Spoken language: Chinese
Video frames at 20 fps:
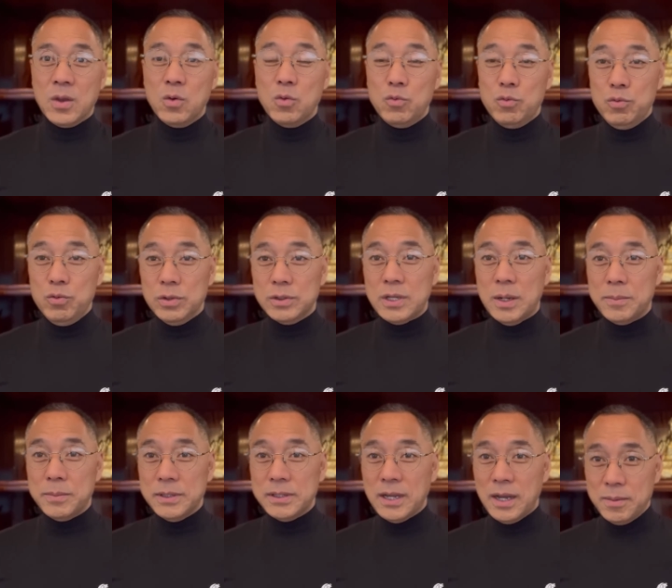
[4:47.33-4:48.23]
无他
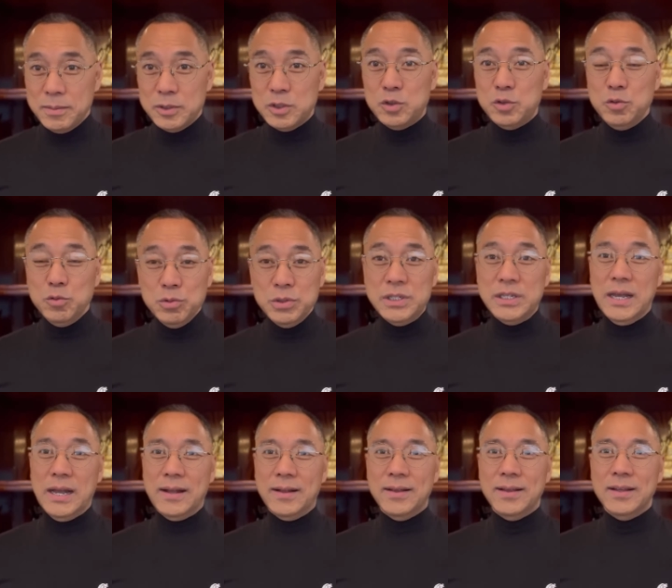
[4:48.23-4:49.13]
们他们凶
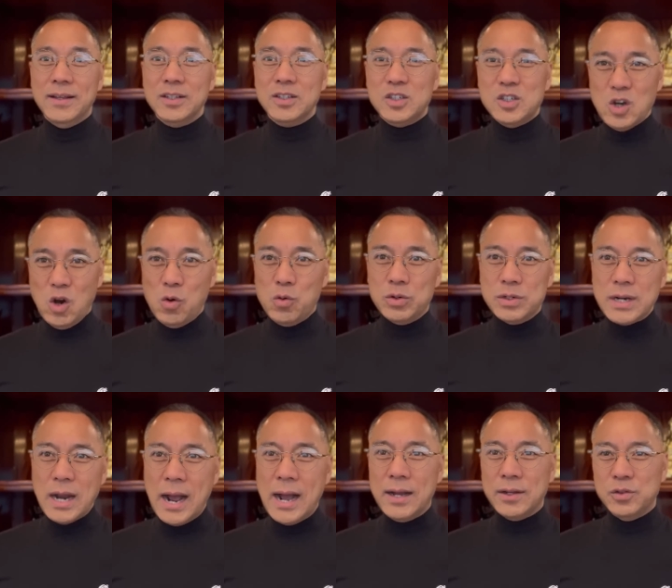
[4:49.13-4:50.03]
险、狡
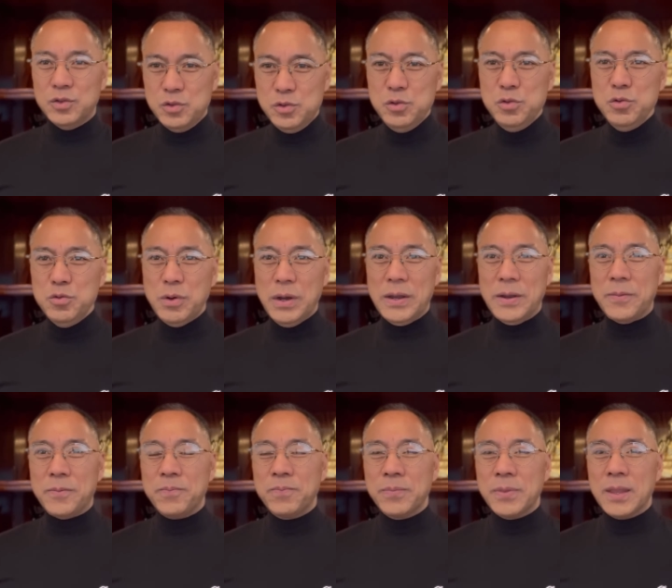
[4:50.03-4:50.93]
诈、虚伪，
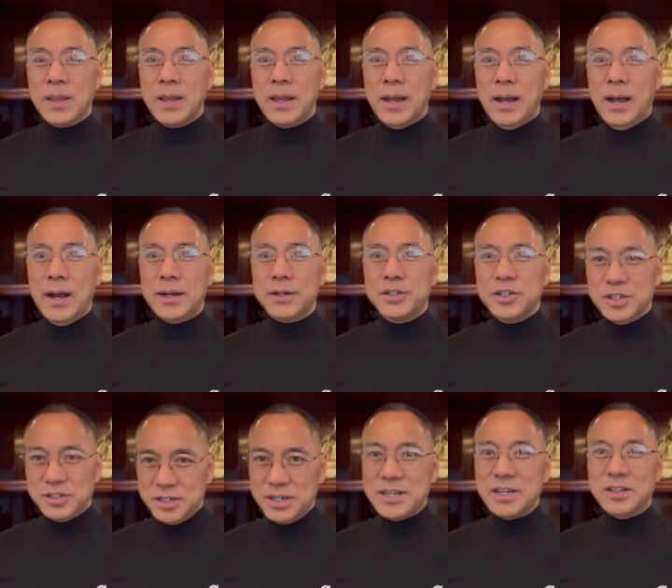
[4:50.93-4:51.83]
啊，
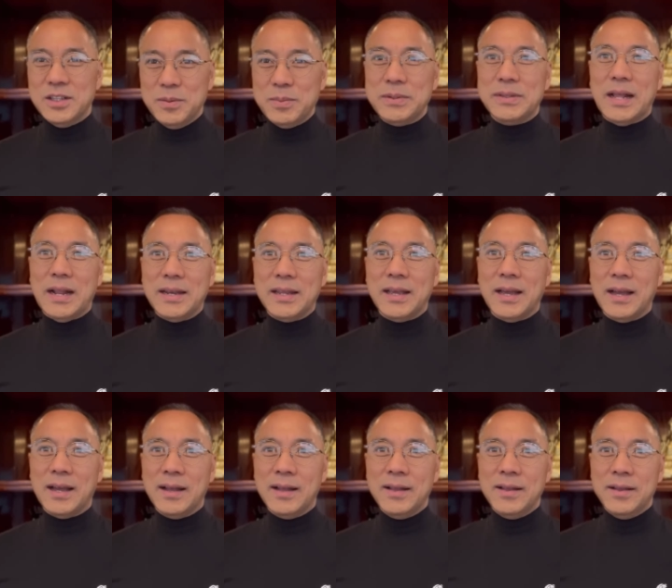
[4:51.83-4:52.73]
这是肯定比咱厉
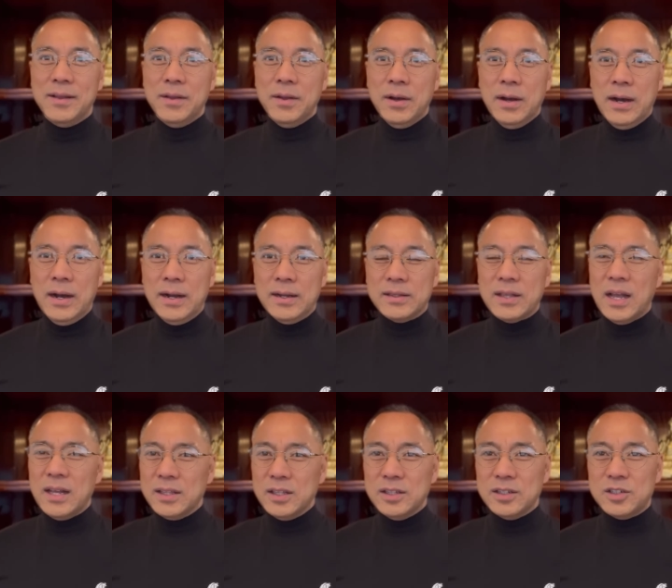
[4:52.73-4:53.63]
害啊。
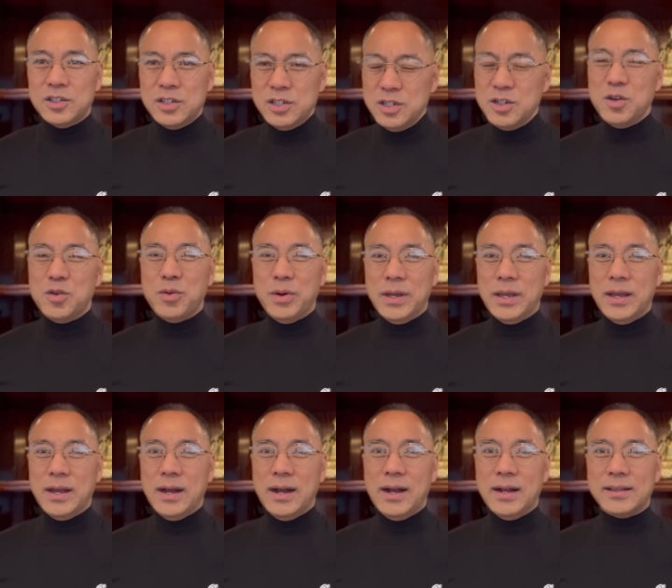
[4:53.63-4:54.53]
他的智慧
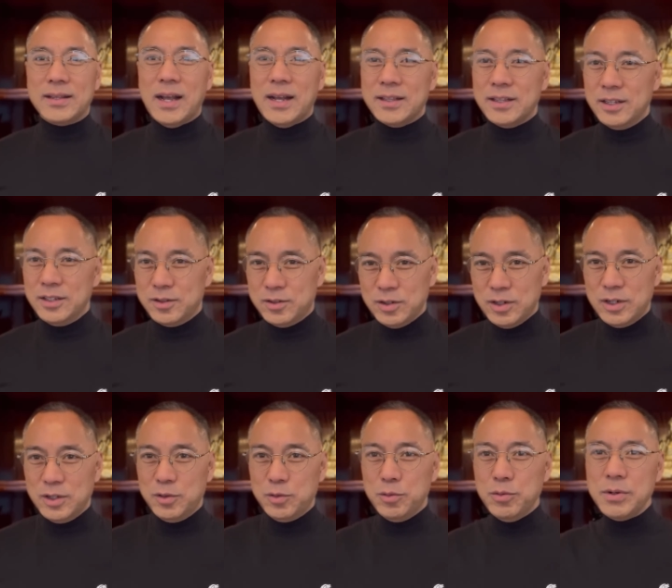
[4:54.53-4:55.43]
啊，他的这
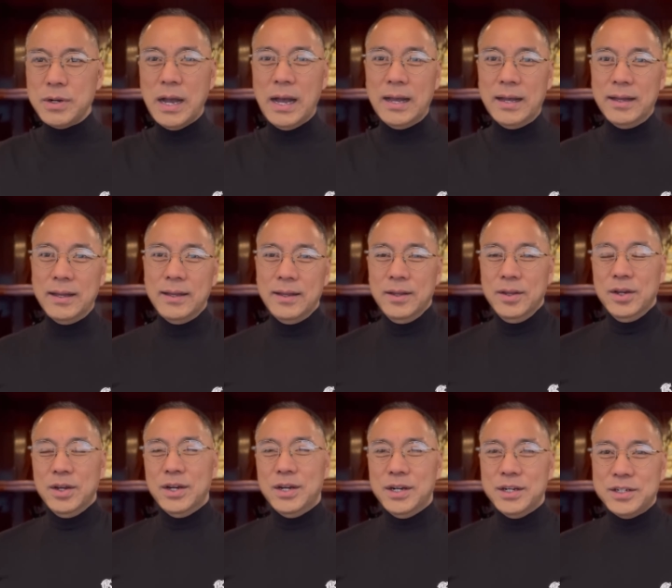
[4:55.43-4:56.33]
个勇敢
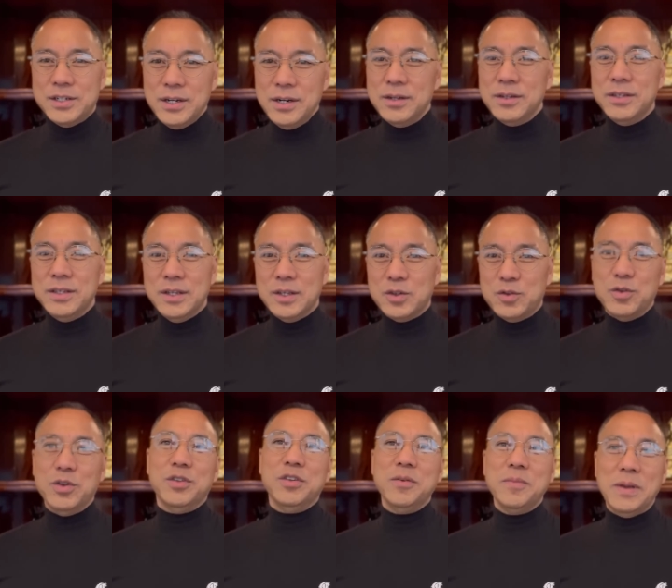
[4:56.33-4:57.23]
和正义
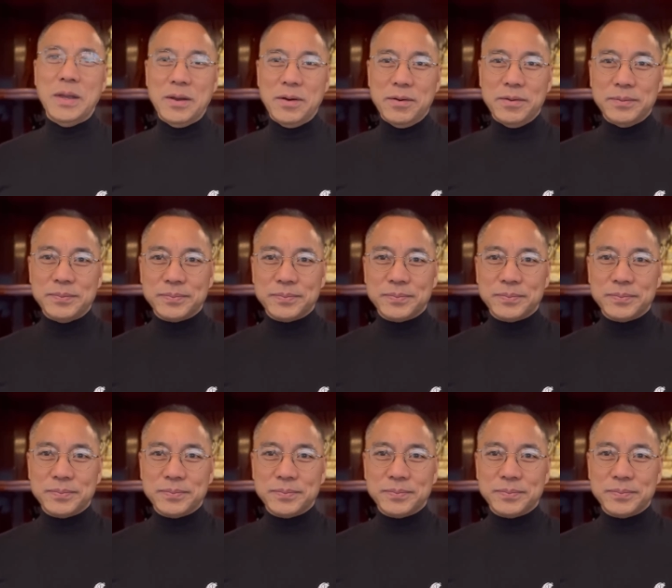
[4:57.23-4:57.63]
绝对没有。